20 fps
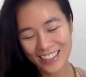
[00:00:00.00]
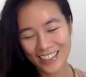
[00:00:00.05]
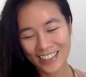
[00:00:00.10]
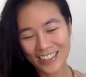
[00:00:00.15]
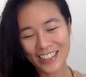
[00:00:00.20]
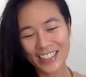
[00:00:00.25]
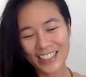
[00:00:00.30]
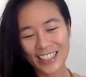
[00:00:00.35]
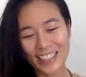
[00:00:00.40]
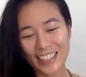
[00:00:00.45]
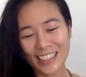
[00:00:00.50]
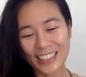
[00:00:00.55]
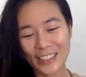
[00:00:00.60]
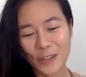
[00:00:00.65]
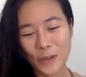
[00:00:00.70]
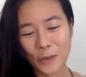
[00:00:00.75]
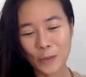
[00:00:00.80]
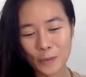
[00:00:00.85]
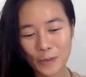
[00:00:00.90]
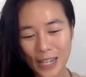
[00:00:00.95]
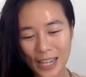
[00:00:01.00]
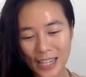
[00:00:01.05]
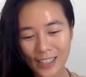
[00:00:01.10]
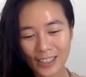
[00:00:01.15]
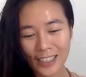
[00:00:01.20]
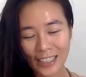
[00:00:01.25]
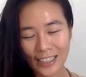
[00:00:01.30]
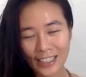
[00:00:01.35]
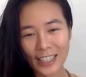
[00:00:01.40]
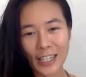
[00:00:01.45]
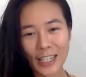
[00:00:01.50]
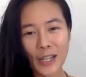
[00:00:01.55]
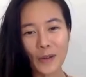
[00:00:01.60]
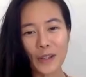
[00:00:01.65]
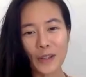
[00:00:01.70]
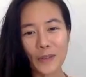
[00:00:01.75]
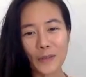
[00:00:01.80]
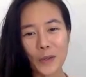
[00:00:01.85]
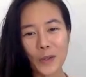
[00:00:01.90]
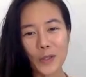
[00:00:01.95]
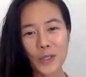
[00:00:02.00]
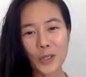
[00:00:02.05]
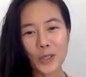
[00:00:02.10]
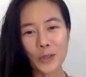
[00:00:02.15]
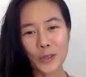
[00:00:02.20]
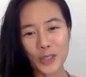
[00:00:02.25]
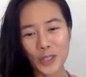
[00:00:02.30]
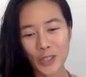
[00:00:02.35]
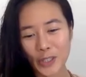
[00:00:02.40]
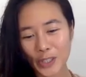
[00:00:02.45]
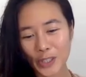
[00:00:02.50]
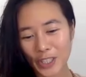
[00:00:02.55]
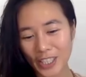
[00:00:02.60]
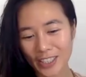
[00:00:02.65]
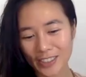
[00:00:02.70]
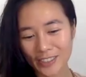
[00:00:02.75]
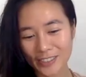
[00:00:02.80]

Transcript: rồi chị thì cũng đã gửi tín hiệu đến vũ trụ rồi